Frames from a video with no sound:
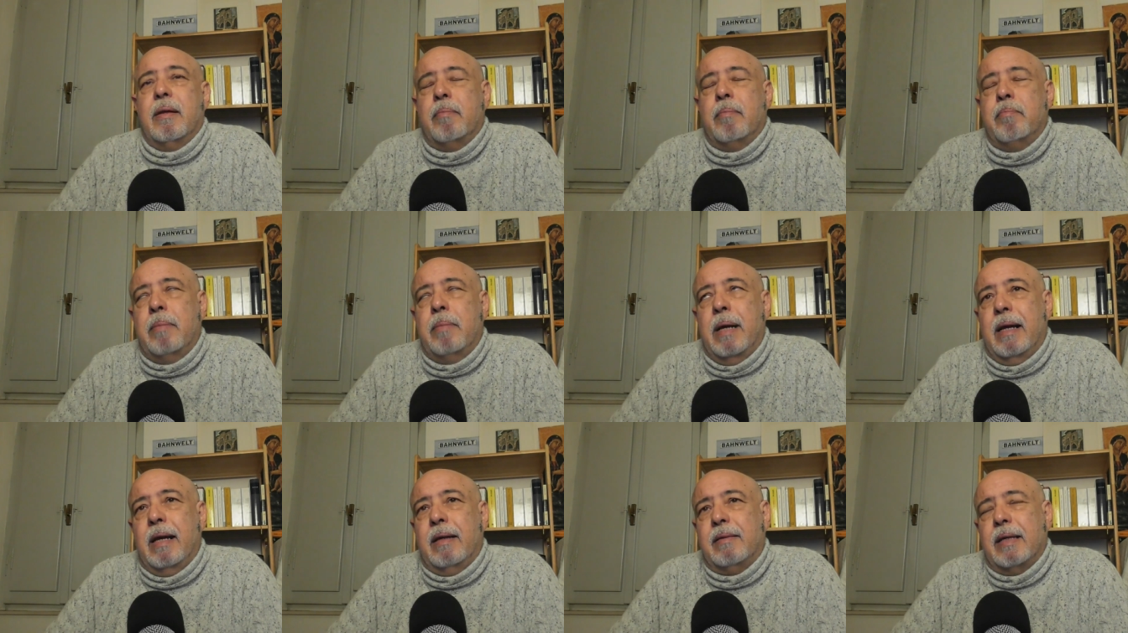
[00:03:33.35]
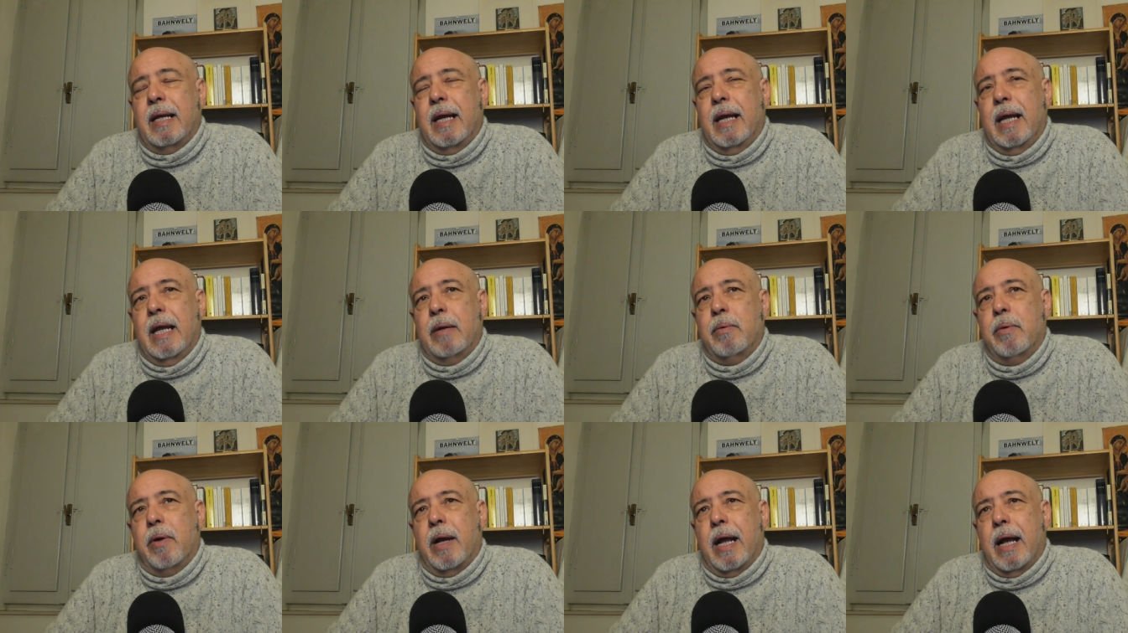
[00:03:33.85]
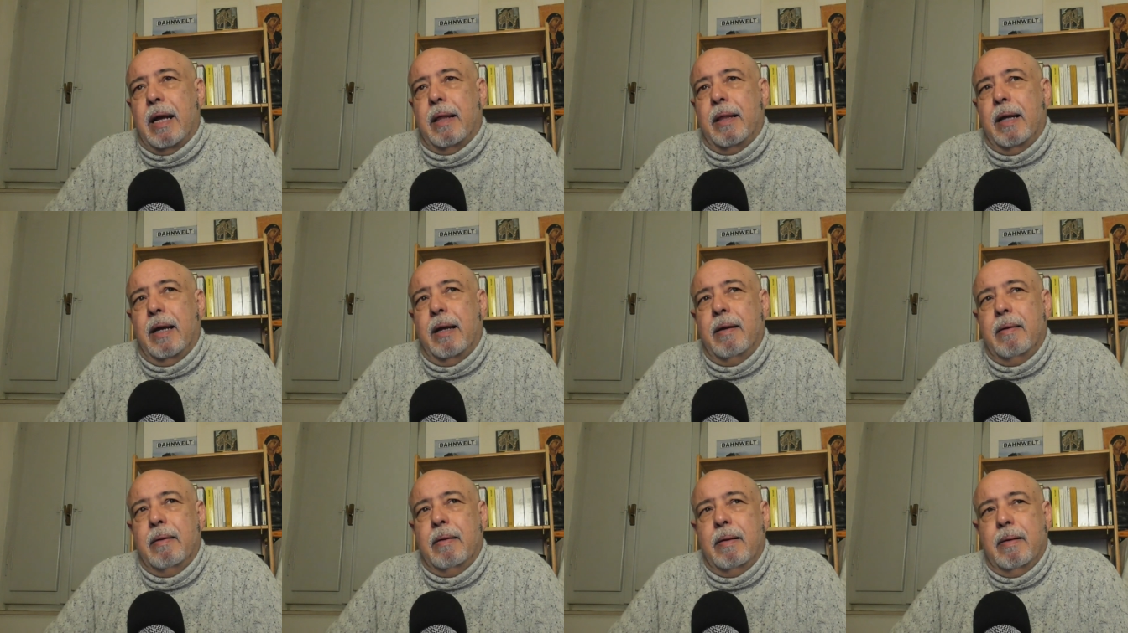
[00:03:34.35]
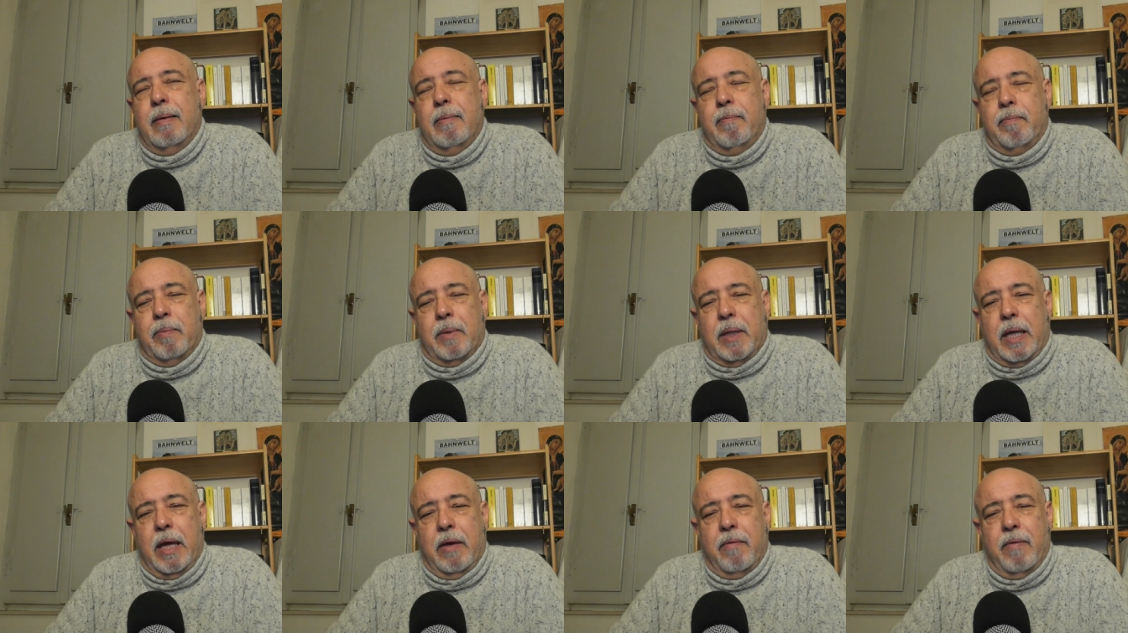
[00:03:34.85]
más elaborada
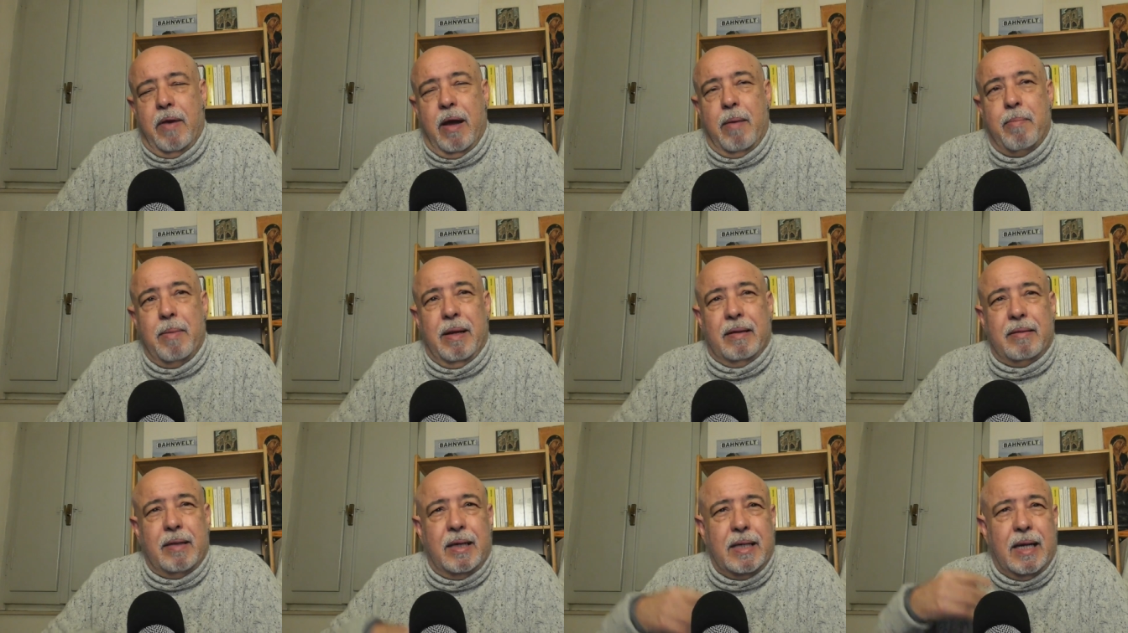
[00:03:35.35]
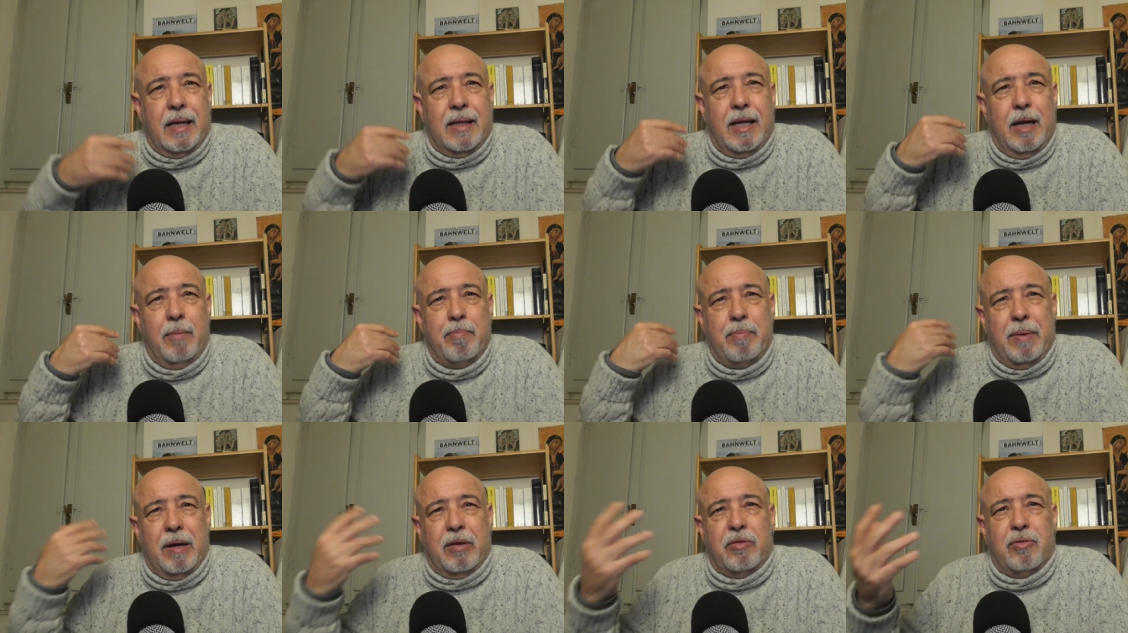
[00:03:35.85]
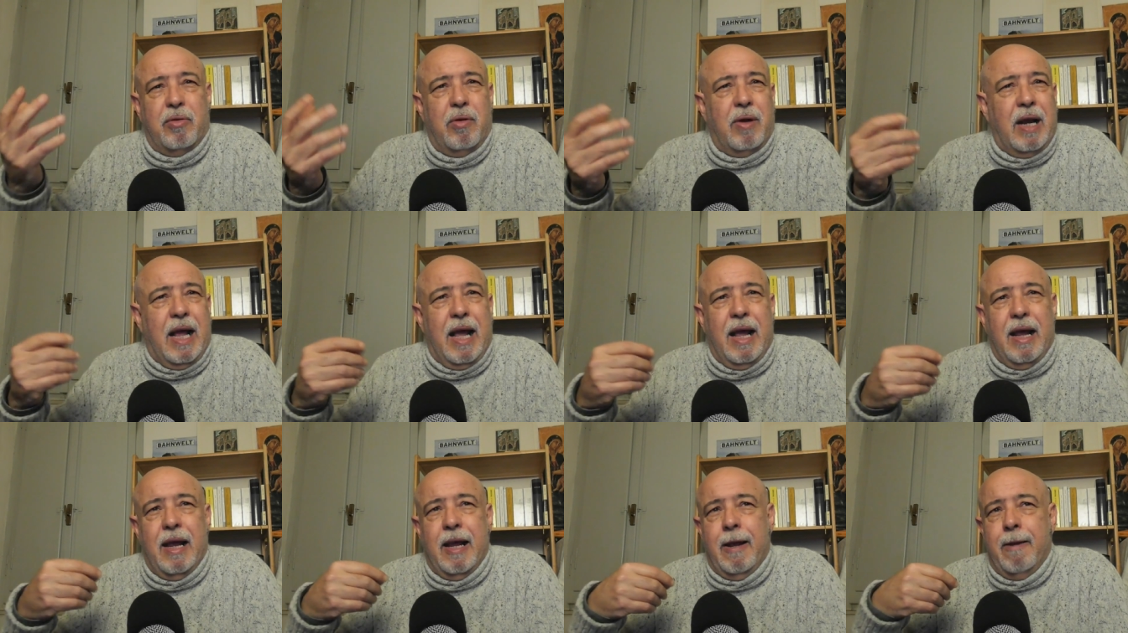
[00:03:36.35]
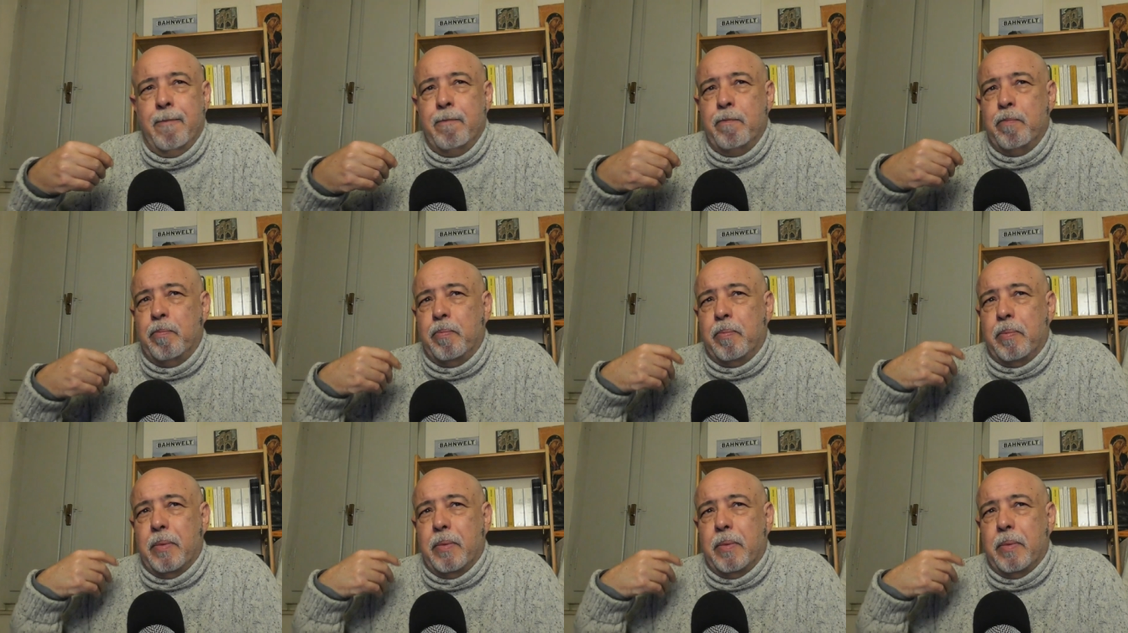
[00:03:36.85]
que va más allá del personaje,